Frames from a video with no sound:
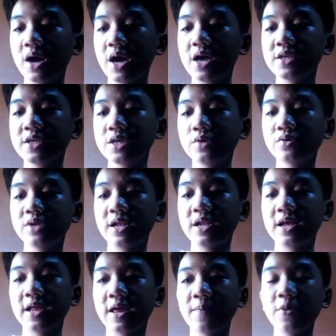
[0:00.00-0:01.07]
Kaya diyan ko
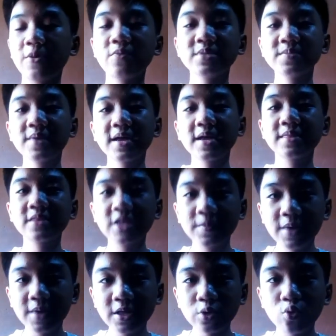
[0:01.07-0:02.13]
nilalagay. Pero mas maganda
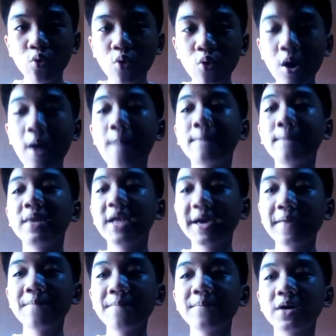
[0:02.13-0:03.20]
naman kung,
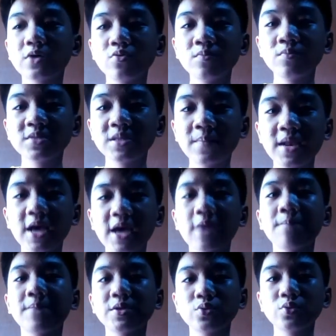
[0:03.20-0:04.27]
malaking, kung sa
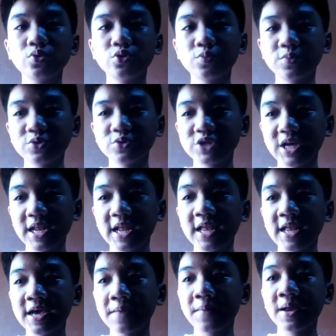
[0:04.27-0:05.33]
malaking paso nyo po siya
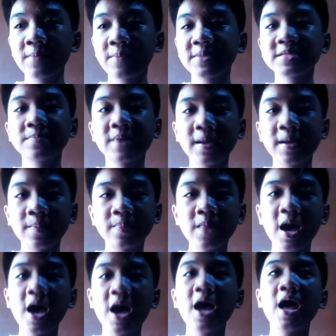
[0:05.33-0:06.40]
ilalagay para mas
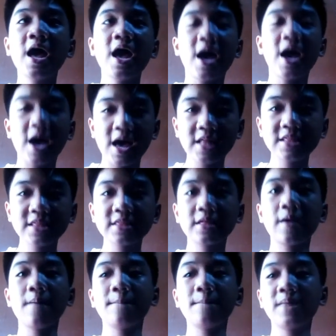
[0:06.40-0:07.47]
maganda at
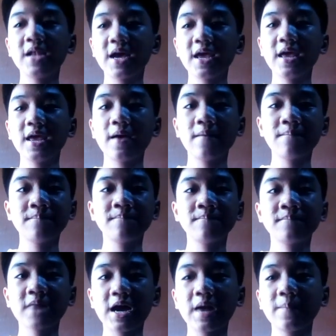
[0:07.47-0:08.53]
malaki
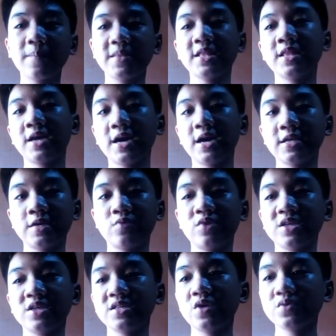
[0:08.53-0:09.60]
ang kakapitan ng kanyang
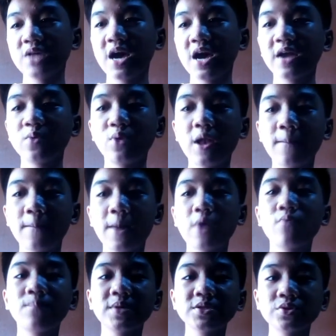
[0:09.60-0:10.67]
ugat. So, sa akin, wala pa
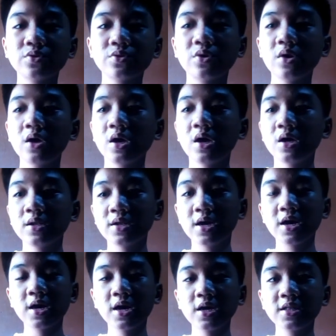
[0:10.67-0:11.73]
akong paso.
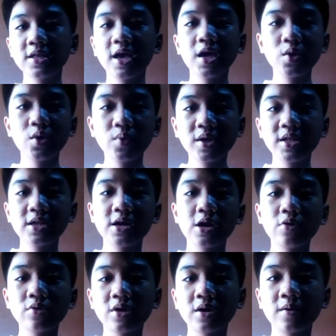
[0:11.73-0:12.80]
Nag-DIY na lang
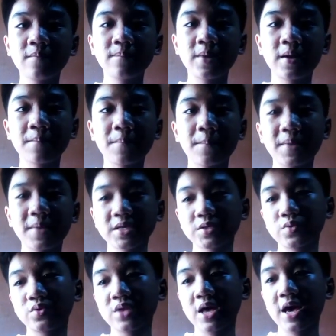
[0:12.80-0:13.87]
ako ng parang
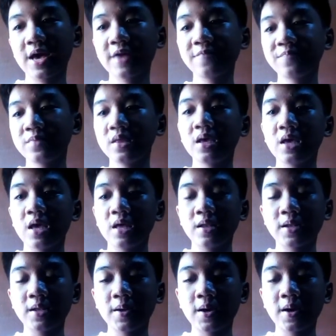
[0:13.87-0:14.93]
paso na
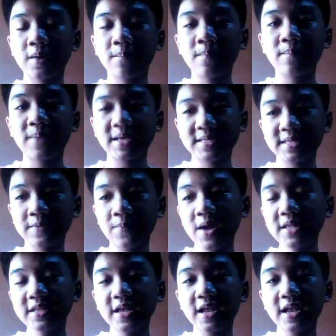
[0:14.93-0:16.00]
na plastic
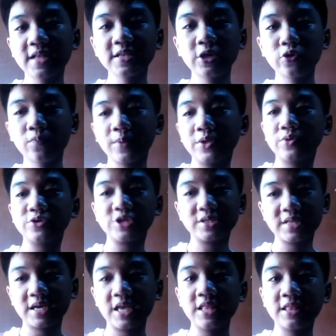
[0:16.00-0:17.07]
bottle at ginupit ko siya
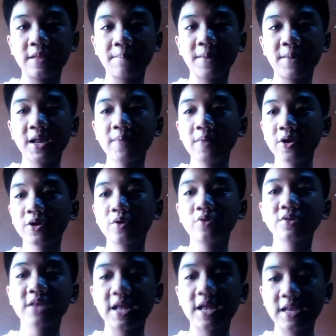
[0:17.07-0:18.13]
sa gitna para meron
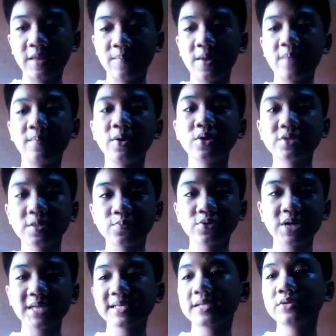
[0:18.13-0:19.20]
akong taniman. Minus
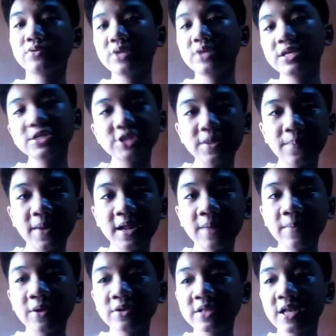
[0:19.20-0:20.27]
butasan ko din siya para
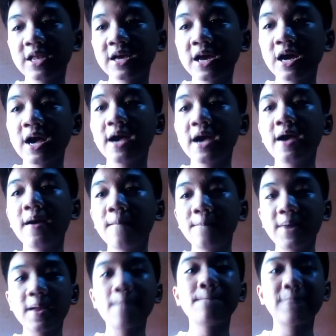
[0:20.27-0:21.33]
meron talagang
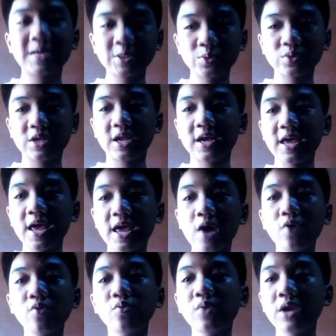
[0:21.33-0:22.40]
parang paso talaga. Eh
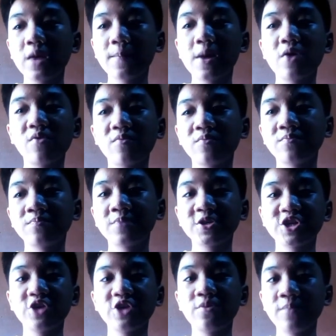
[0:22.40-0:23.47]
ako wala pa akong
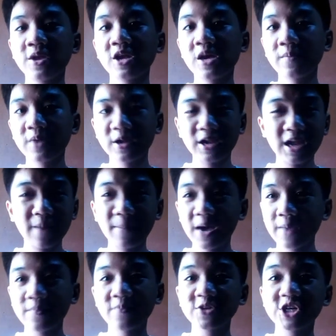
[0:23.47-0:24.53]
masyad, wala, wala pa
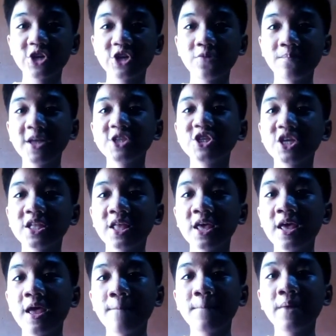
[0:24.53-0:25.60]
kami masyadong budget
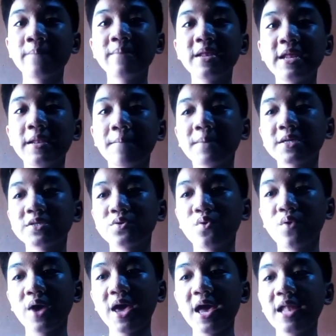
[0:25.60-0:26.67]
pambili ng
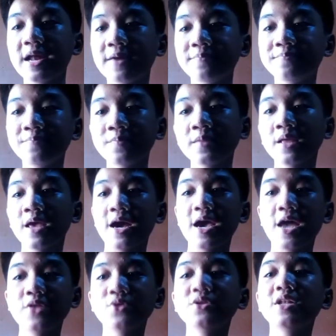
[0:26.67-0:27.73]
paso. Kaya lang,
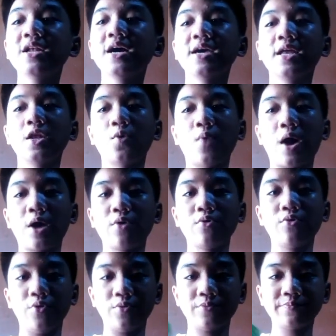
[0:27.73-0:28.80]
kaya ito na lang ang ginawa
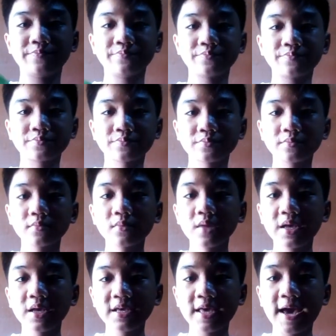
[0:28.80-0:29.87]
ko.
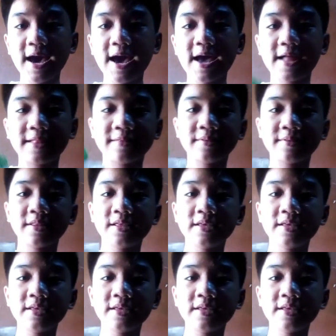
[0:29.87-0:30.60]
Yan.